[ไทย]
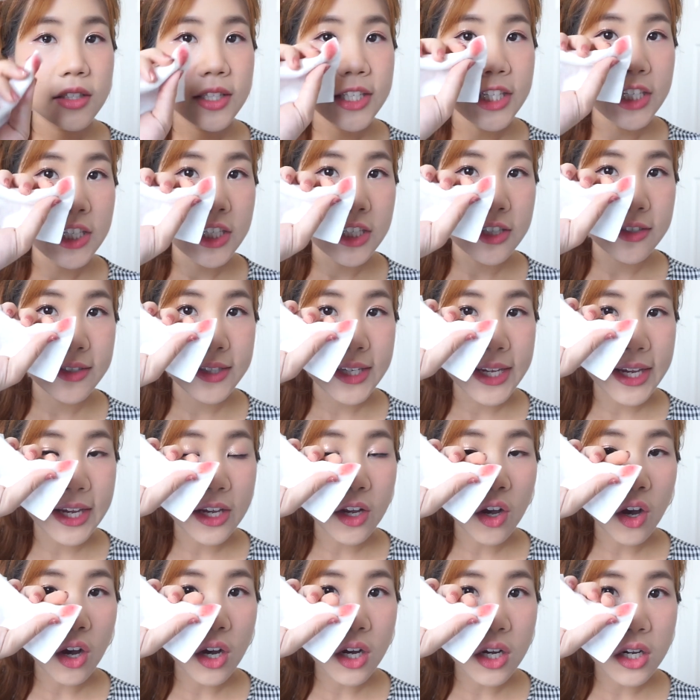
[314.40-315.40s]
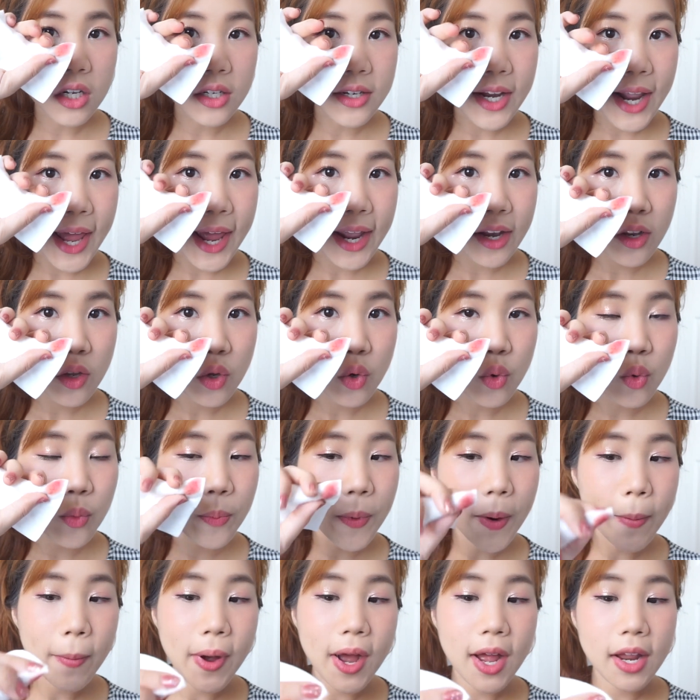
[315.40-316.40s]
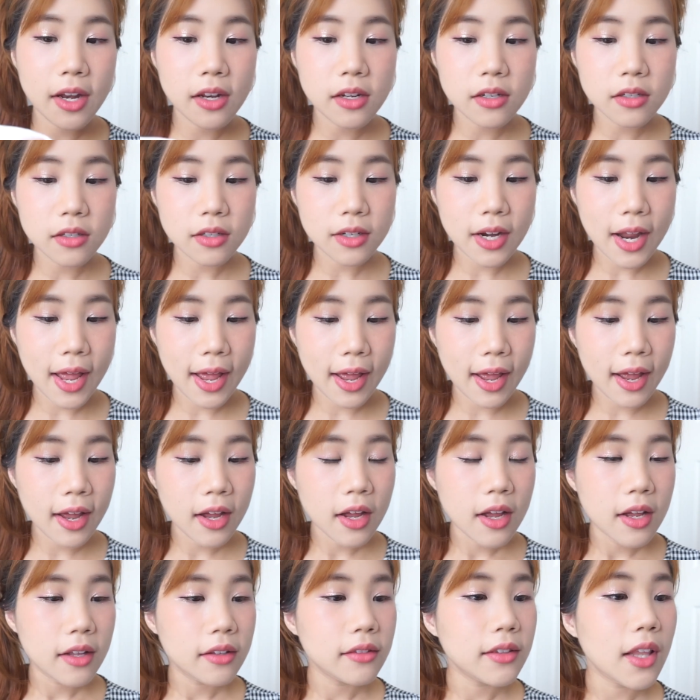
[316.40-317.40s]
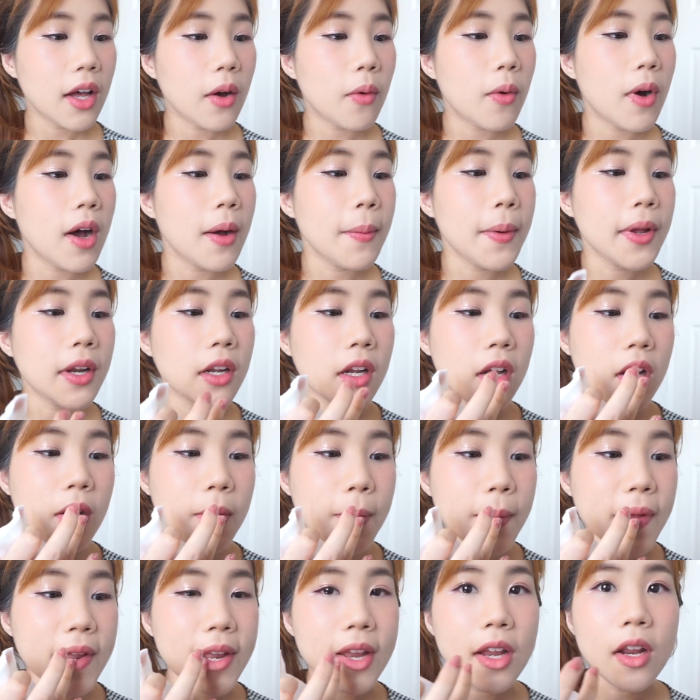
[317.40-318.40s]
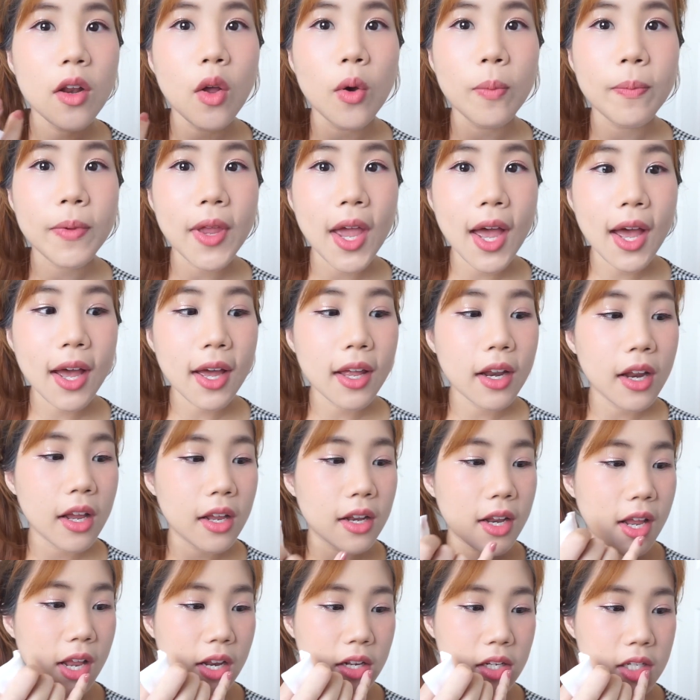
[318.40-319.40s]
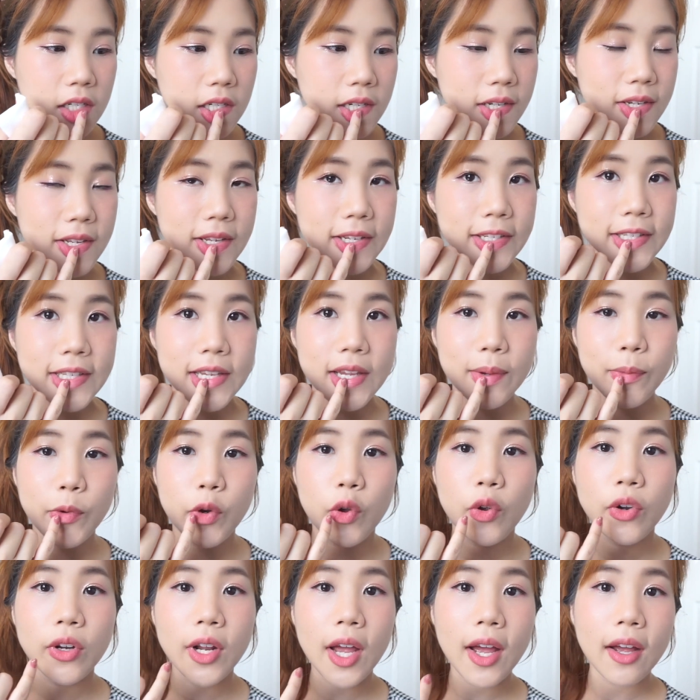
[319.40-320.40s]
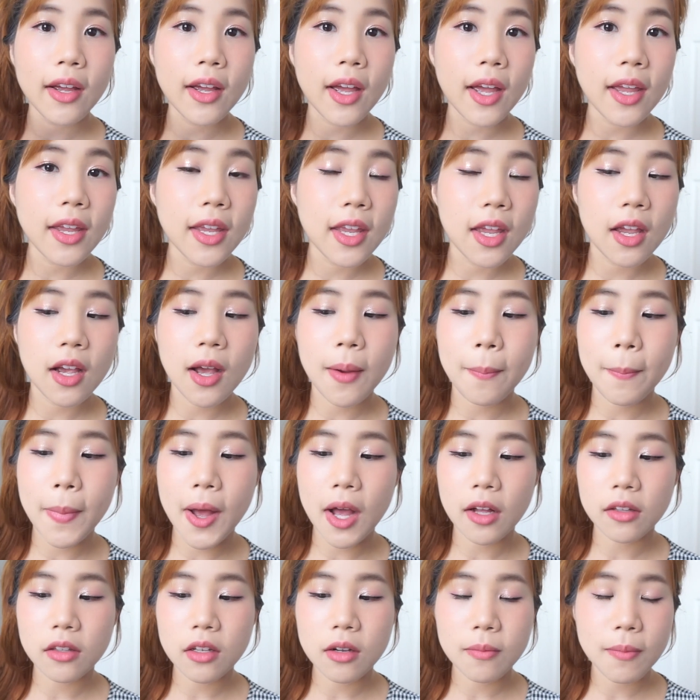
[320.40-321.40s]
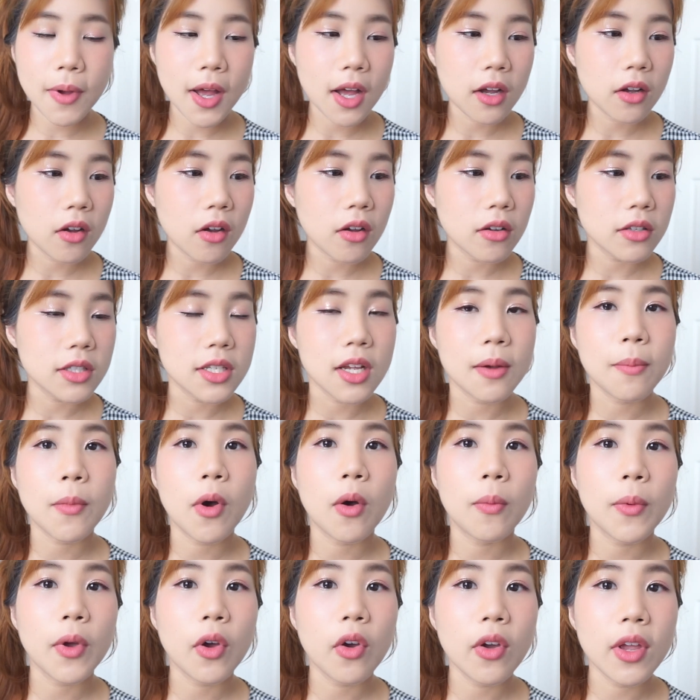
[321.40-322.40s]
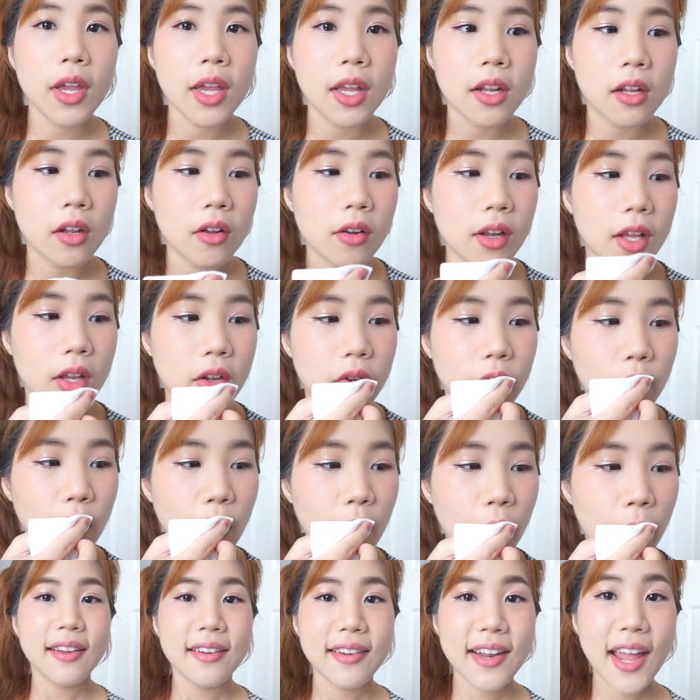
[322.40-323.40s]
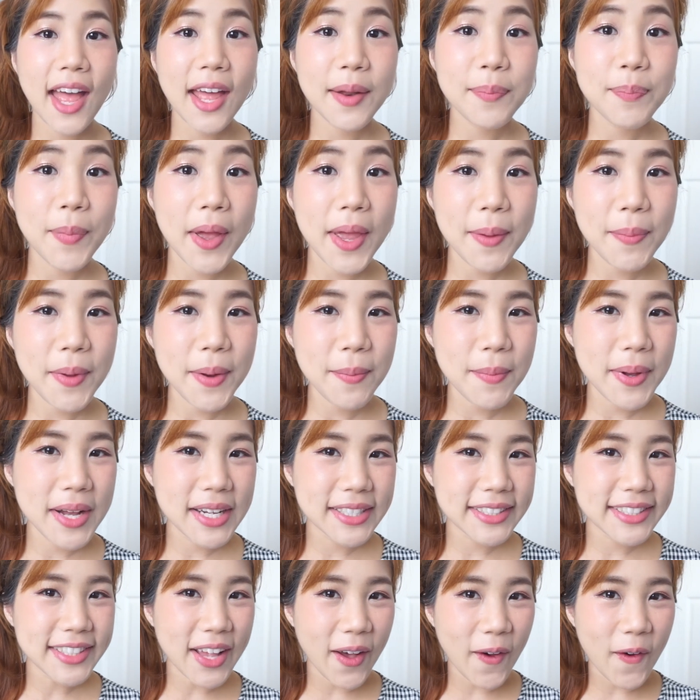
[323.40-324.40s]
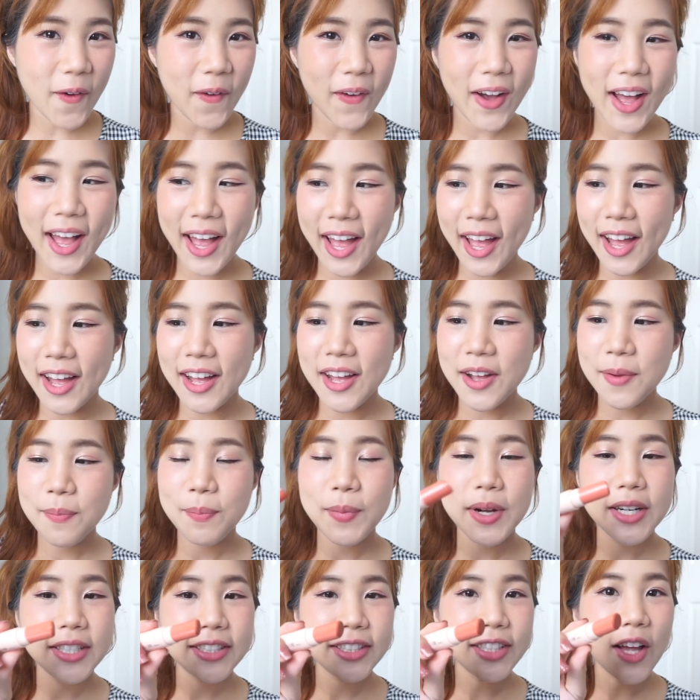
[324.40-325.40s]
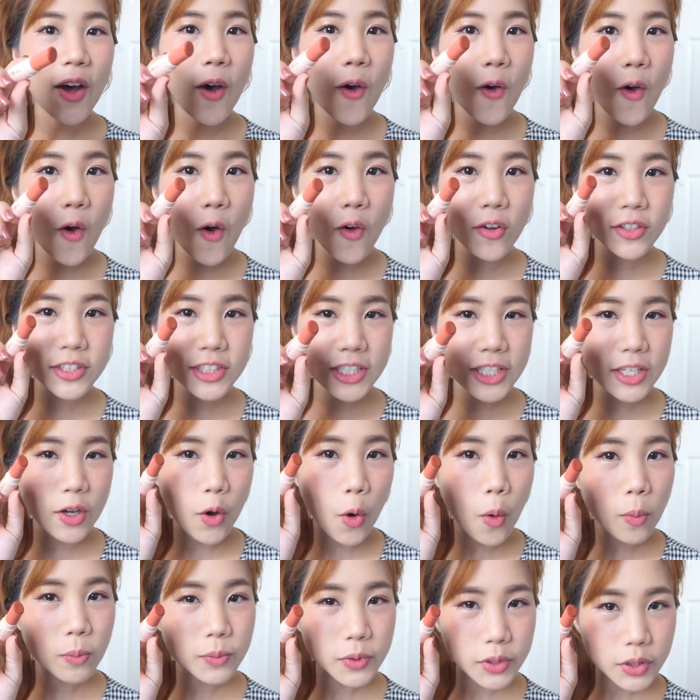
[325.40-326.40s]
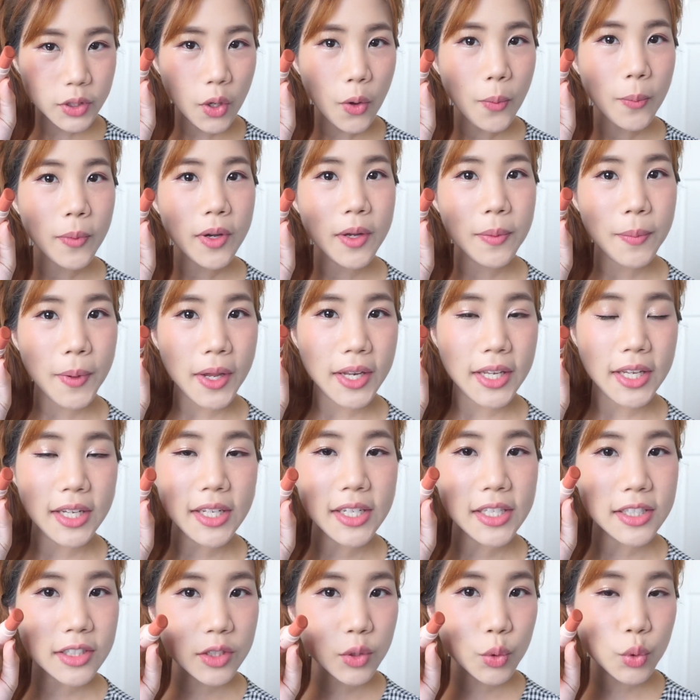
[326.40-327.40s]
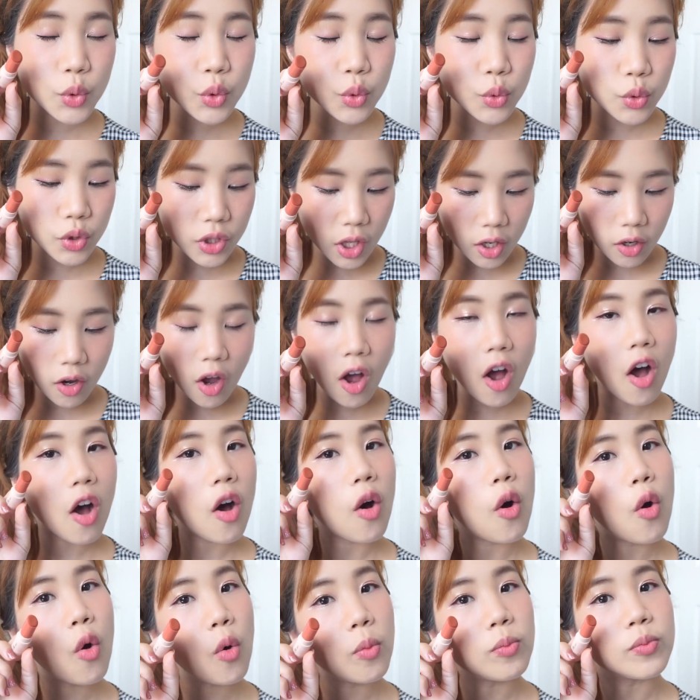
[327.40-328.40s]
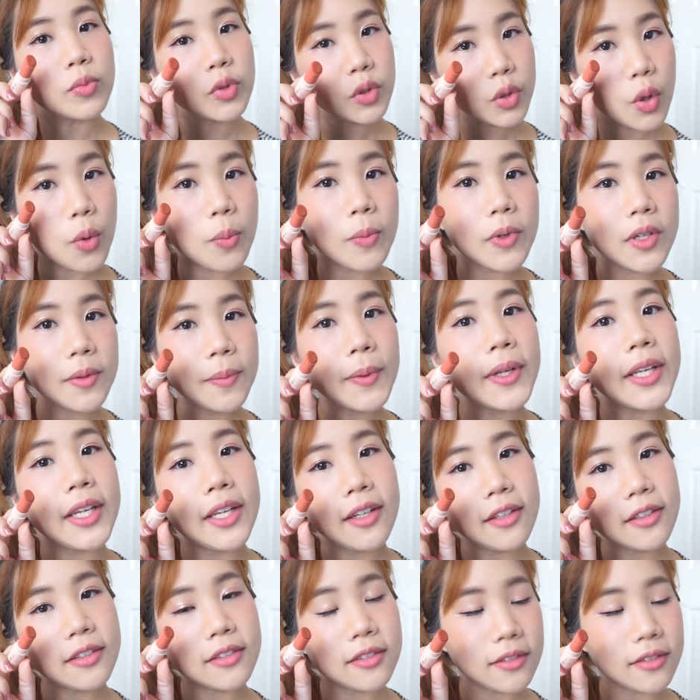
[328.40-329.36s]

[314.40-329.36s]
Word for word: นี่สีก็คือแน่นอยู่ประมาณนึงนะแต่ว่ามันก็ไม่ได้ลบยากขนาดนั้นคืออันนี้สีมันค่อนข้างใกล้เคียงกับปากตั้งมากก็จะมองไม่ค่อยเห็นเท่าไหร่นู้ถัดไปเป็นเบอร์2ค่ะ เบอร์2ออกสีอมส้มขึ้นมานิดนึงนูนๆแต่ก็อมส้มขึ้นมานิดนึ